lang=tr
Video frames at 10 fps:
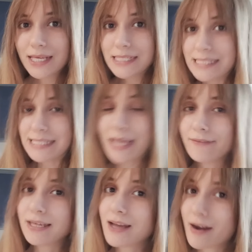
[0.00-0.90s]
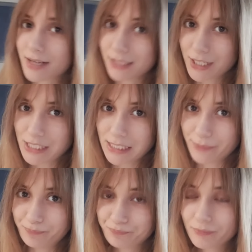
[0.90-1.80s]
Sevgili
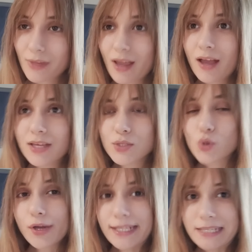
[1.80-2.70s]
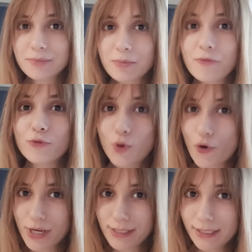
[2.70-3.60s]
arkadaşlarım, söylediğim gibi
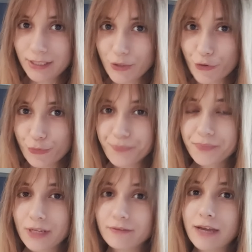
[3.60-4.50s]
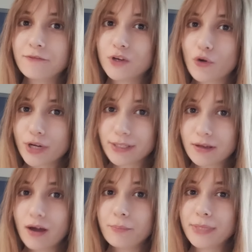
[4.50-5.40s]
Florya'da kalıyorum ve
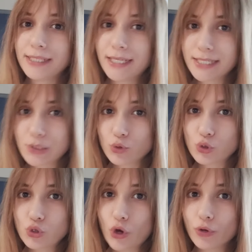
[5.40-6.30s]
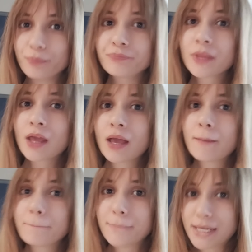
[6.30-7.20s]
Florya'da bildiğinizi düşünüyorum.
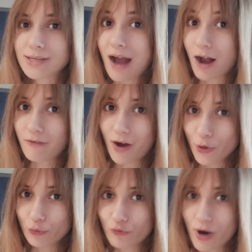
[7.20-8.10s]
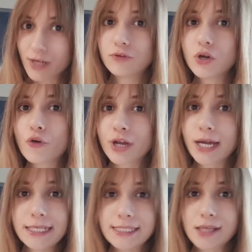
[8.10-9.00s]
Bir akvaryum var.
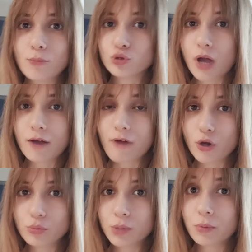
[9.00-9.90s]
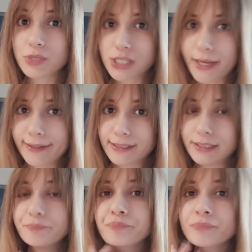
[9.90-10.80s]
Florya İstanbul Akvaryum gibi bir şey adı.